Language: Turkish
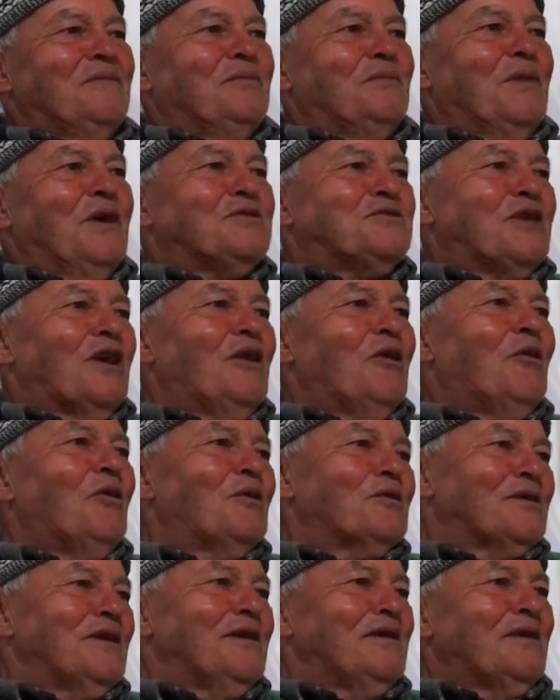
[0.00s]
Mesela
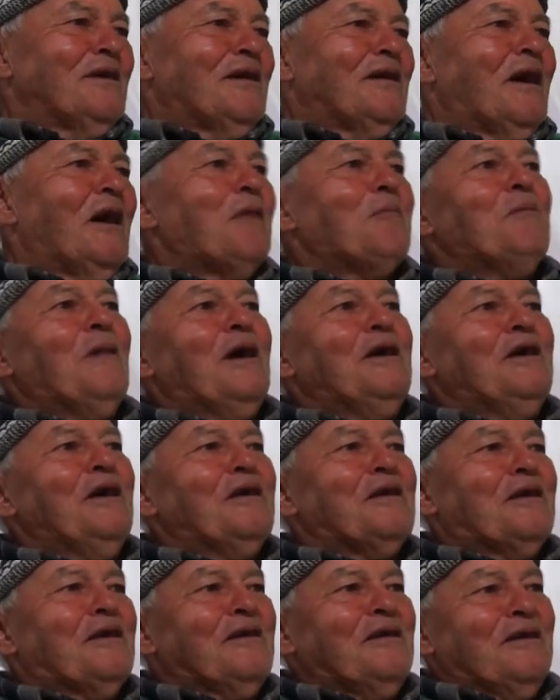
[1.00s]
oradan
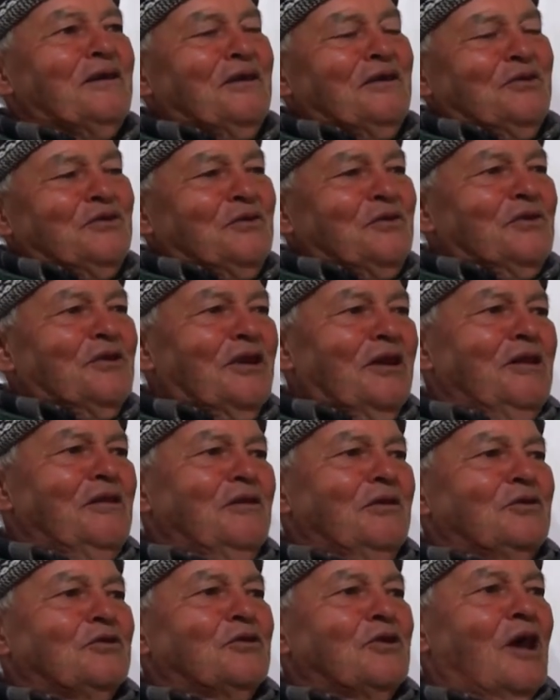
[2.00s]
Almanya'dan
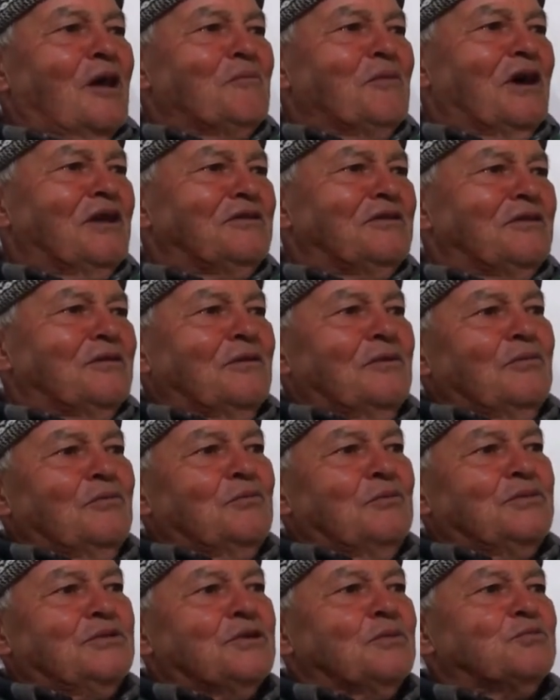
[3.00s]
damat
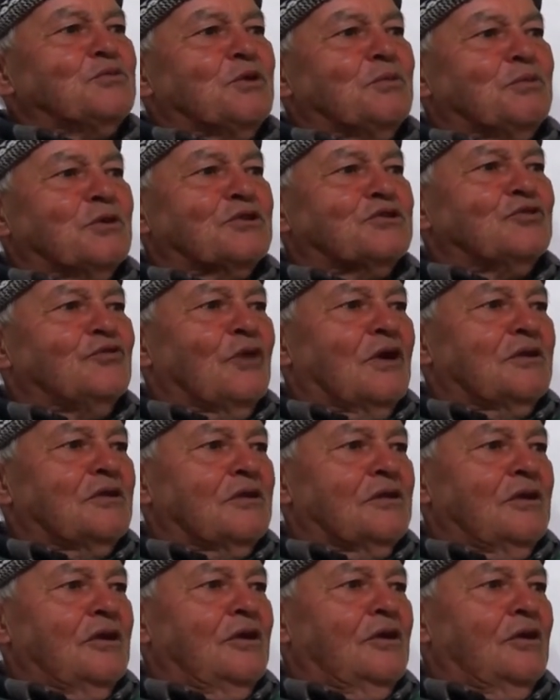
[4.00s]
bizim çubukçu var
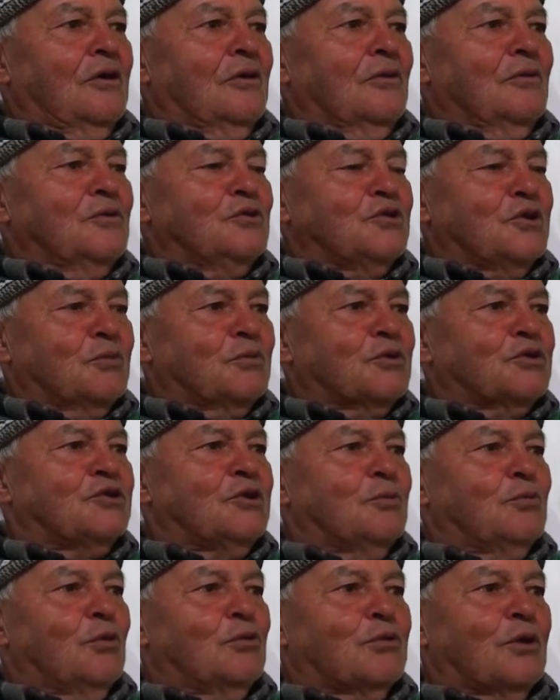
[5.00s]
dedi. İyi.
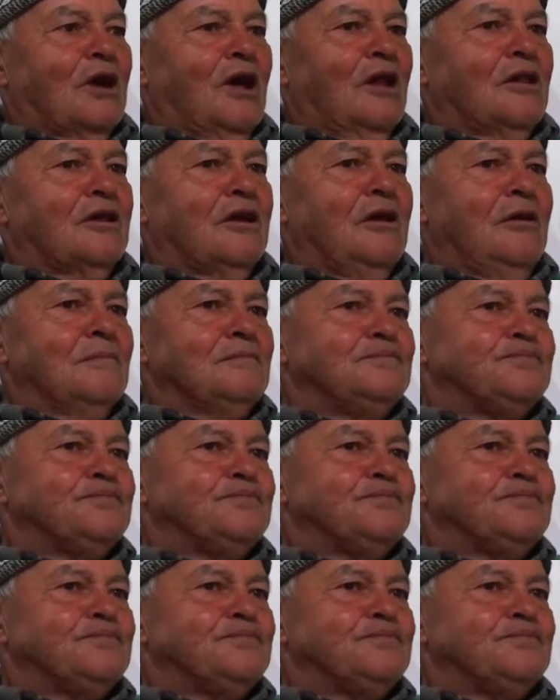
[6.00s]
Çıpıkçıyı buldu geldi.